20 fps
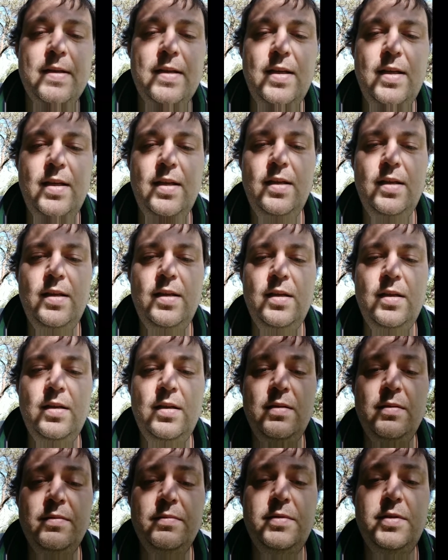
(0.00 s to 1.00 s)

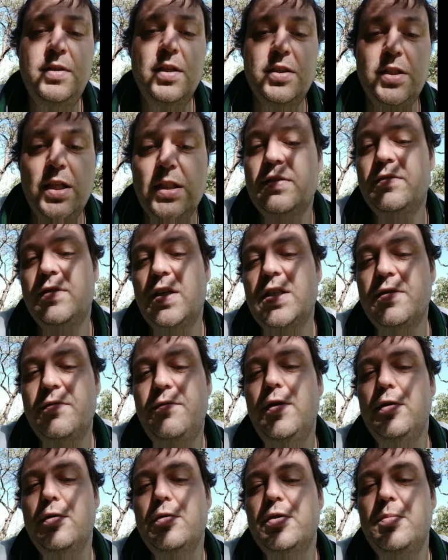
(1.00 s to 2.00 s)
И Черчесов даже
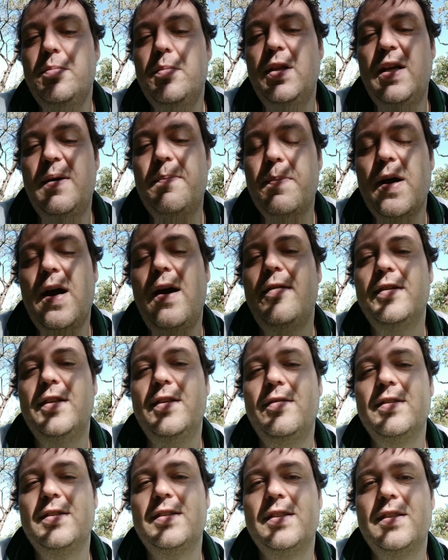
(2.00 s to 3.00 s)
вынужден был
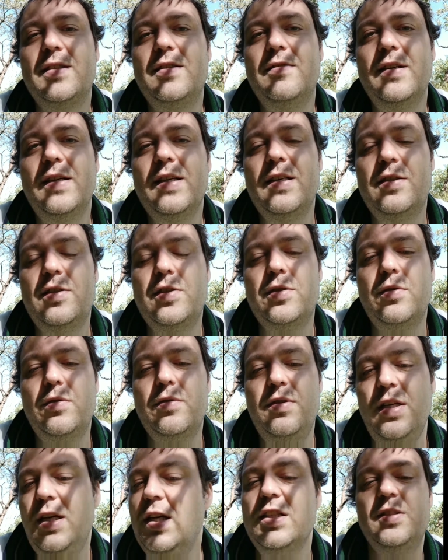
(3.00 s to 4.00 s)
оправдываться, говорить, что
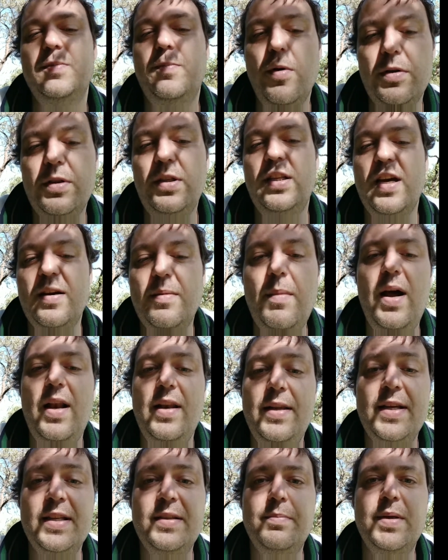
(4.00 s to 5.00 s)
нет, сборная
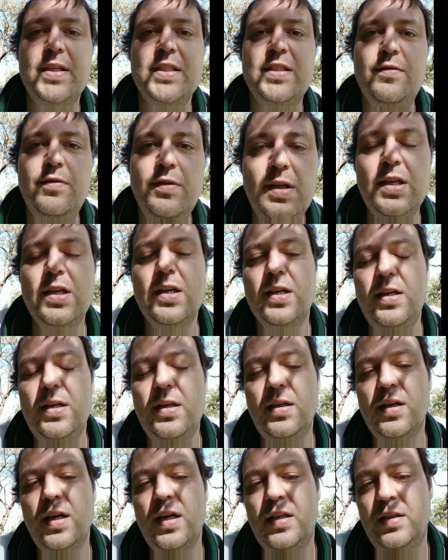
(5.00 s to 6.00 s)
нормальная атмосфера,
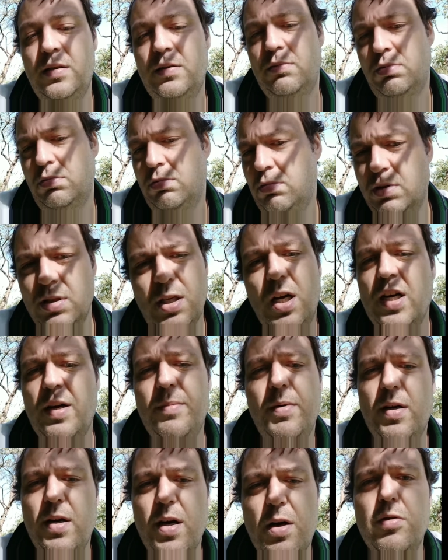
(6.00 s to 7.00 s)
и с
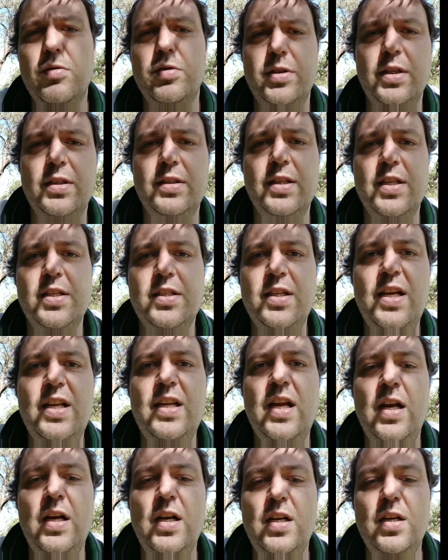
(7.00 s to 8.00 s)
игроками хорошие
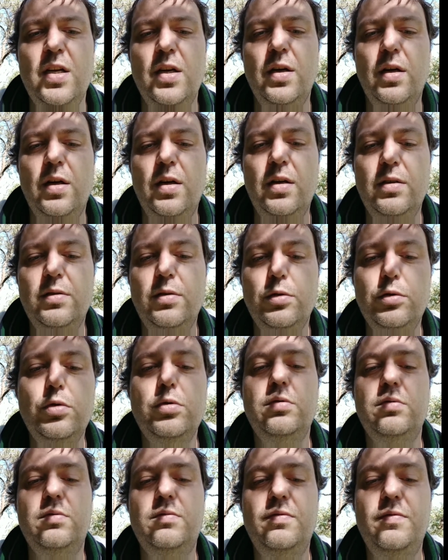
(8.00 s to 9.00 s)
отношения. Э, но
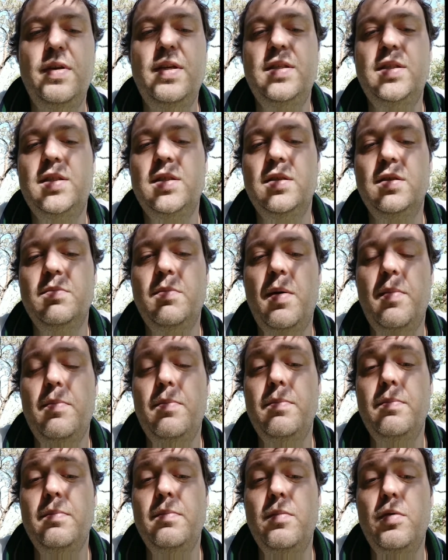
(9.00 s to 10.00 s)
тут, видите, мы
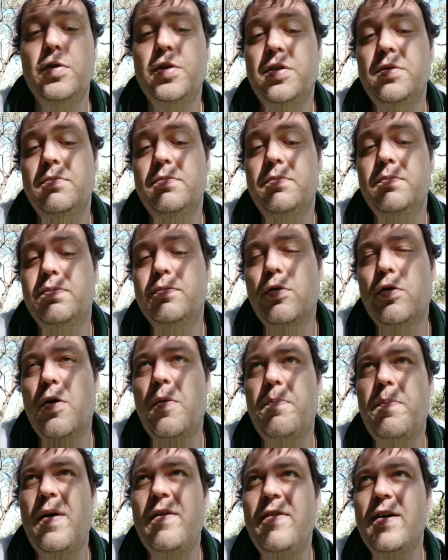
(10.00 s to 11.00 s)
можем только
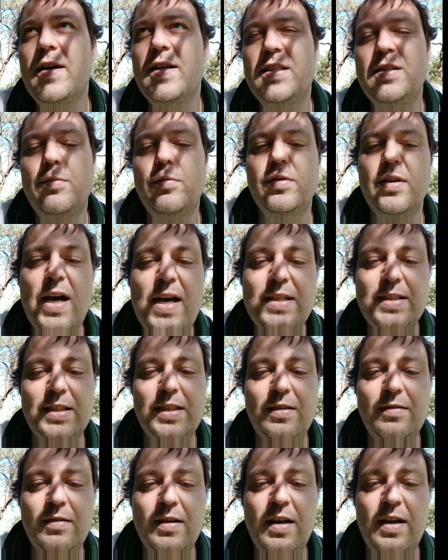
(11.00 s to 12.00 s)
поверить ему на
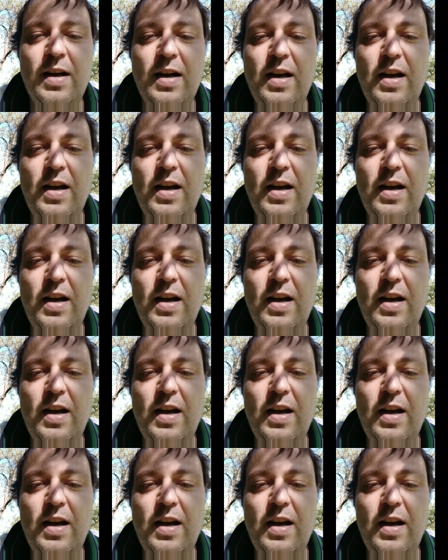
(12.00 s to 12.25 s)
слово,